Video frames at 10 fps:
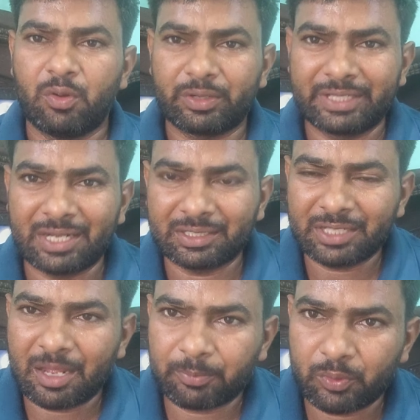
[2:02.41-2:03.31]
और
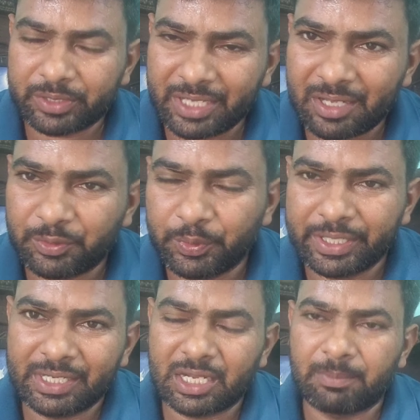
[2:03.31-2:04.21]
दिखाते हैं आपको क्या यू
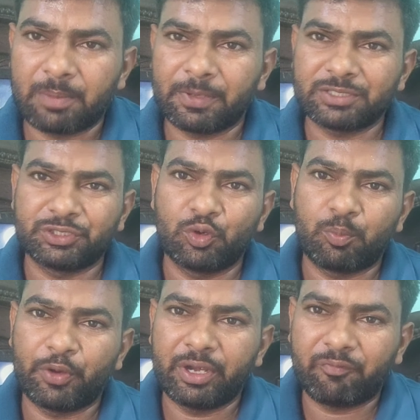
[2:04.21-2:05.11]
टी एल गामा प्लस जीरो
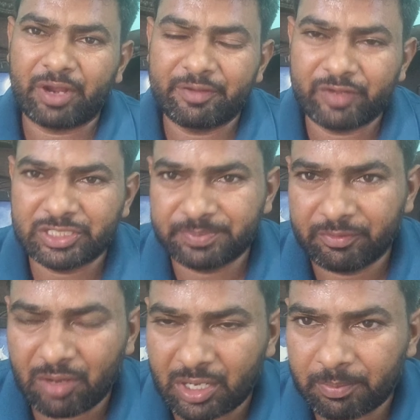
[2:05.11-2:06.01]
पॉइंट फाइव एच
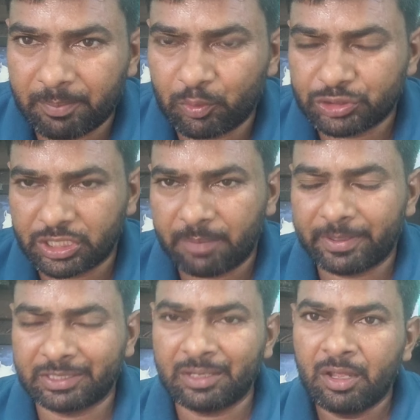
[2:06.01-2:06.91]
पी वाटर पंप को चला
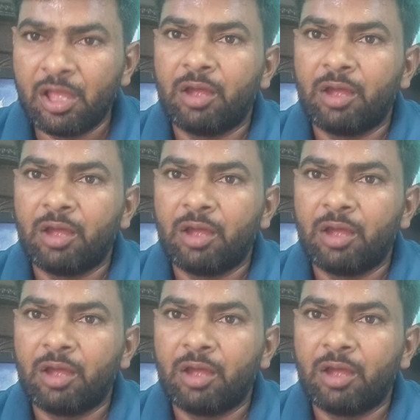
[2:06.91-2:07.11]
पाता है